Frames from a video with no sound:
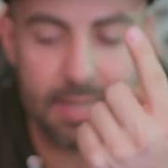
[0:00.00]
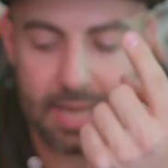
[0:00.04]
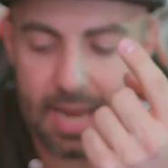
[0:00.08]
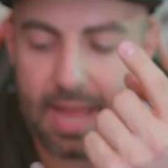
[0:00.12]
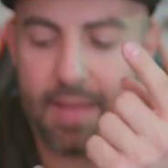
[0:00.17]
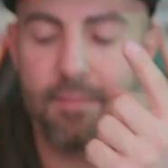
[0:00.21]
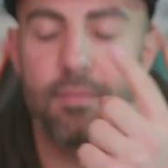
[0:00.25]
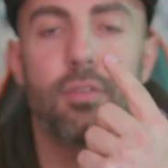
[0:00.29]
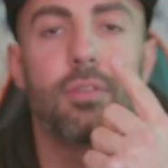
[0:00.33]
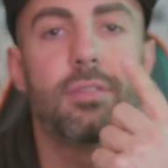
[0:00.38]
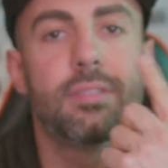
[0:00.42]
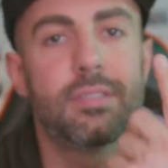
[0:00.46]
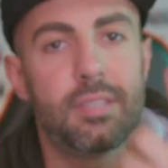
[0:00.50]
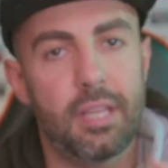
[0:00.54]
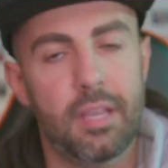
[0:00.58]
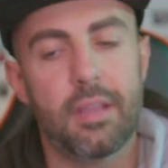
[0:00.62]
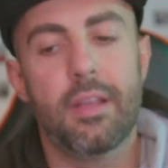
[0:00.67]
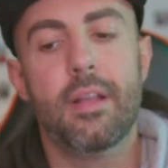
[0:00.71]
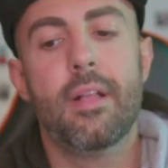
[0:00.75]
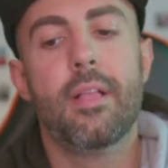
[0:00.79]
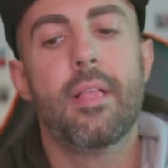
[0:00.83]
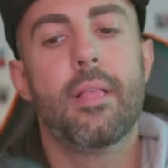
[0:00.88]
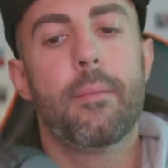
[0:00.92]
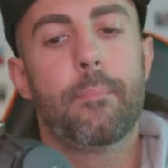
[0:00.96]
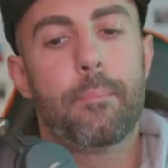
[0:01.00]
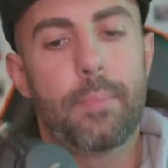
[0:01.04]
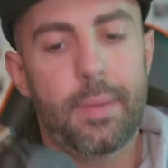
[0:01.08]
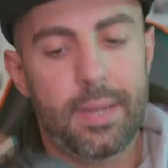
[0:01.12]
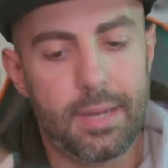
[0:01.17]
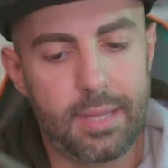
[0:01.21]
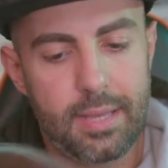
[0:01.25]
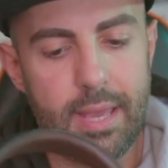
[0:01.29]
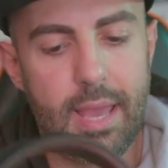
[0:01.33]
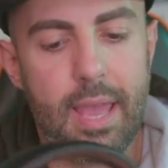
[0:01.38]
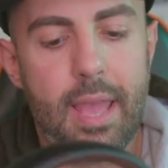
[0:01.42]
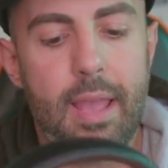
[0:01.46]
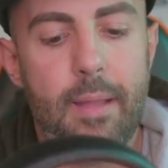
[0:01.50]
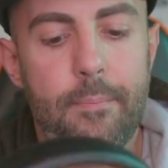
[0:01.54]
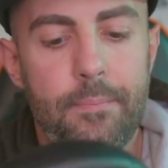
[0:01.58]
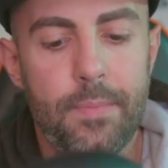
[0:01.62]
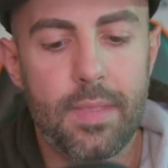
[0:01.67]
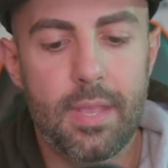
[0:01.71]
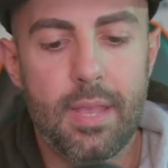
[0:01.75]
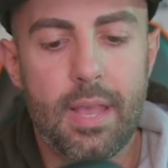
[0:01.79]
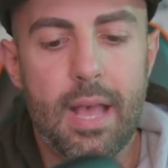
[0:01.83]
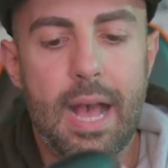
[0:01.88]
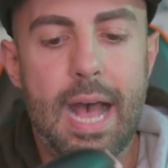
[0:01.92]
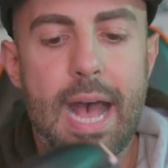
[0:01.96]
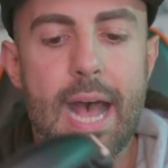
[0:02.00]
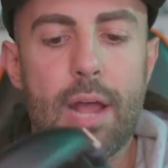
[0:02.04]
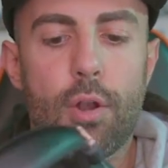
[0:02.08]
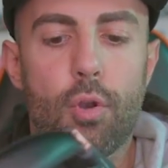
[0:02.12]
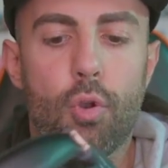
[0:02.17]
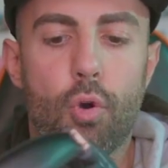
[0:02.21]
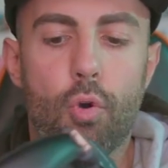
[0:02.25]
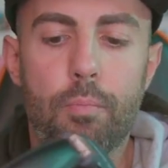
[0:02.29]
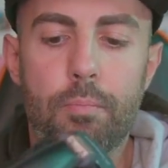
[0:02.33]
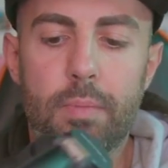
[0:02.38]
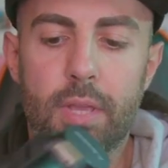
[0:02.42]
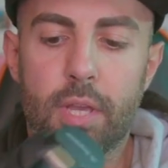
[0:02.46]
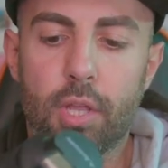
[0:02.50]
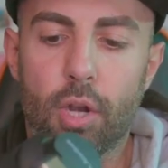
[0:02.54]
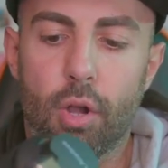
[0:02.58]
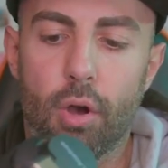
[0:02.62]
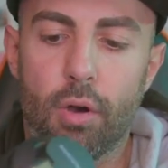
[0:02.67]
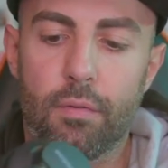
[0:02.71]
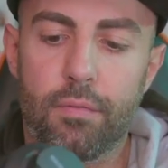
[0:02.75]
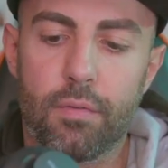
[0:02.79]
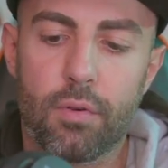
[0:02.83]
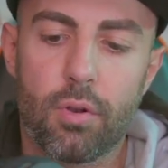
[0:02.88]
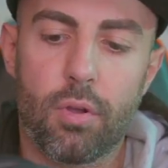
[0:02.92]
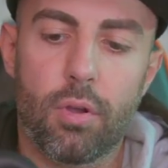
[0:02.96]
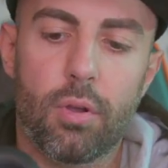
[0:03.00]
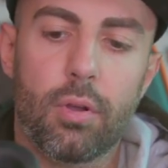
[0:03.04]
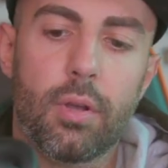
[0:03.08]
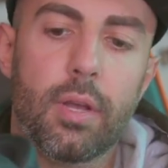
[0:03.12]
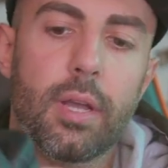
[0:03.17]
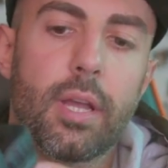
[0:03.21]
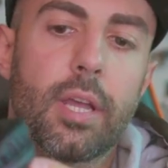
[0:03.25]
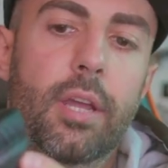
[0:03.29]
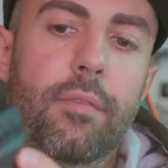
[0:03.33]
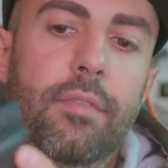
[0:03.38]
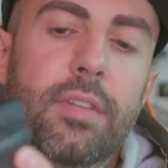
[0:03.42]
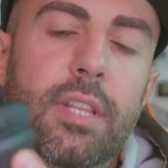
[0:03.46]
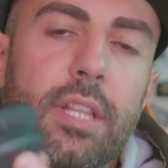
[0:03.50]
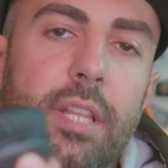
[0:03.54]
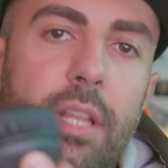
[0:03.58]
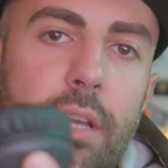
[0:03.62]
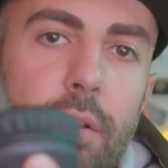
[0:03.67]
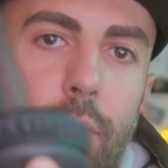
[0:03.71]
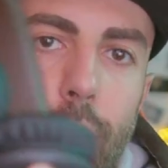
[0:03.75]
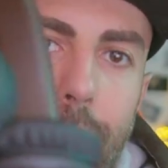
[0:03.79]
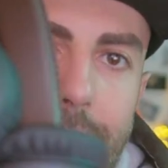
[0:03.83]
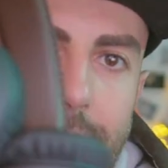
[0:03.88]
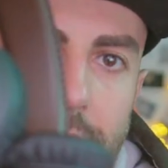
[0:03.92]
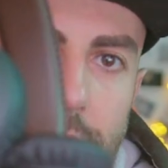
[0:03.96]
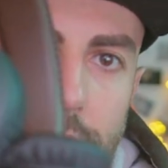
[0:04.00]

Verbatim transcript: telefono. Sì, perché hanno un microfono che vedete qua